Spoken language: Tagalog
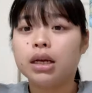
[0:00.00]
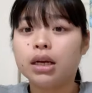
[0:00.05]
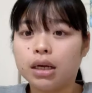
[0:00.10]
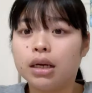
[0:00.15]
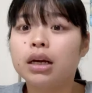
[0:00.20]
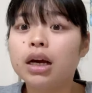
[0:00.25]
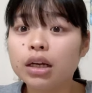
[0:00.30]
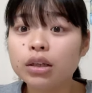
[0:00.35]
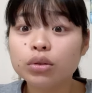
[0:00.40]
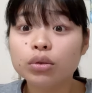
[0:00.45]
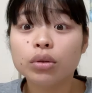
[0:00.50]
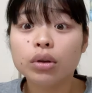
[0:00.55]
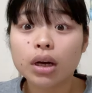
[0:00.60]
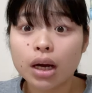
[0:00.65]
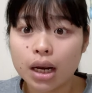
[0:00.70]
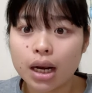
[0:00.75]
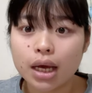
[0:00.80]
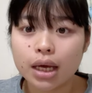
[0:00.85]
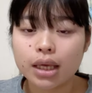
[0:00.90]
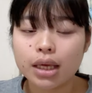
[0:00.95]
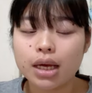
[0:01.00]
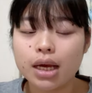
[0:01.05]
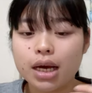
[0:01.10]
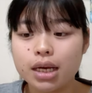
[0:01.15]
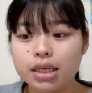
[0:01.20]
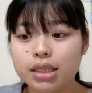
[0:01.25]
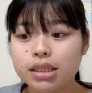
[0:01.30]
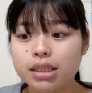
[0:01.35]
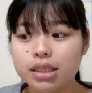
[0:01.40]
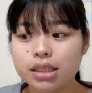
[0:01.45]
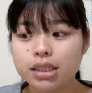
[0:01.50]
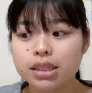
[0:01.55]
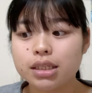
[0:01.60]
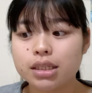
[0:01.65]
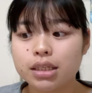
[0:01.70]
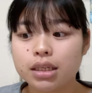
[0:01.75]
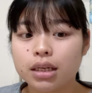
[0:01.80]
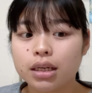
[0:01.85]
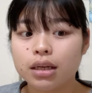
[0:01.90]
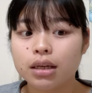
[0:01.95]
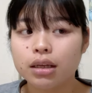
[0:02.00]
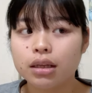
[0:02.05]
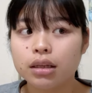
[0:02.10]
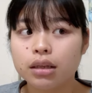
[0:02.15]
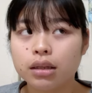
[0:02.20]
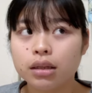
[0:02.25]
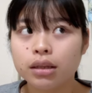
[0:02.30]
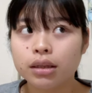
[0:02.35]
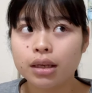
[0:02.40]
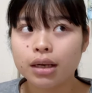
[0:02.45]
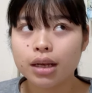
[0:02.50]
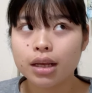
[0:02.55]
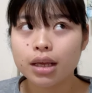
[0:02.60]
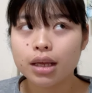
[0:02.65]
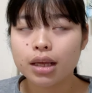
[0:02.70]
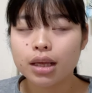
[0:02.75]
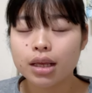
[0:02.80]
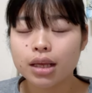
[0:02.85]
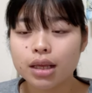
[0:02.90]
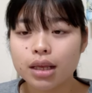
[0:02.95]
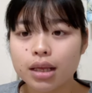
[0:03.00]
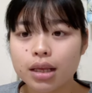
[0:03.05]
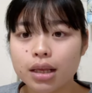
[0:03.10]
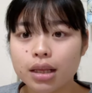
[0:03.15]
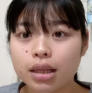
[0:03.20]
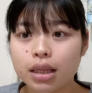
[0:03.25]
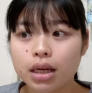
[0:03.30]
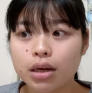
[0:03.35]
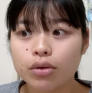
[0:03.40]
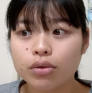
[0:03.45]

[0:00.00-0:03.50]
ganung kalaki guys. 3,000,